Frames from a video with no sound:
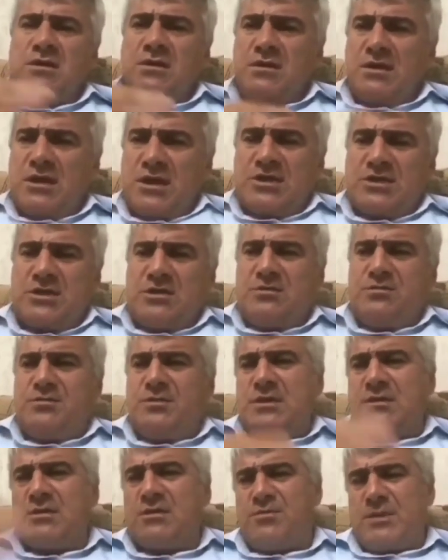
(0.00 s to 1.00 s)
Наши
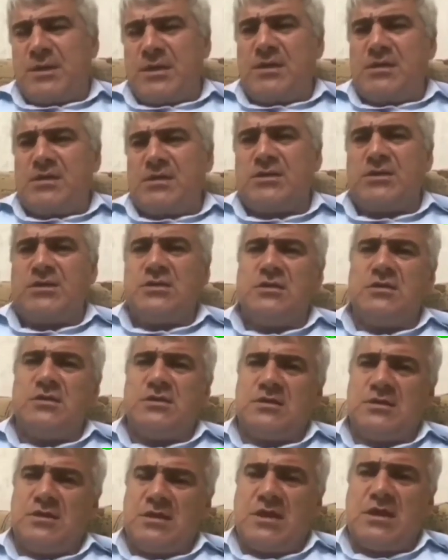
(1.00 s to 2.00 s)
ребята
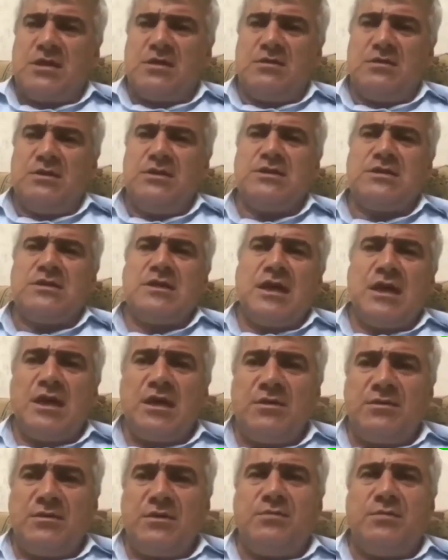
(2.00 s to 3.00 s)
погорячились, да, не
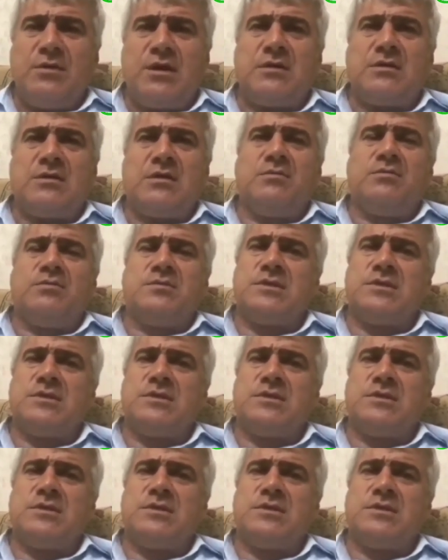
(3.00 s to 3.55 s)
знали ребята,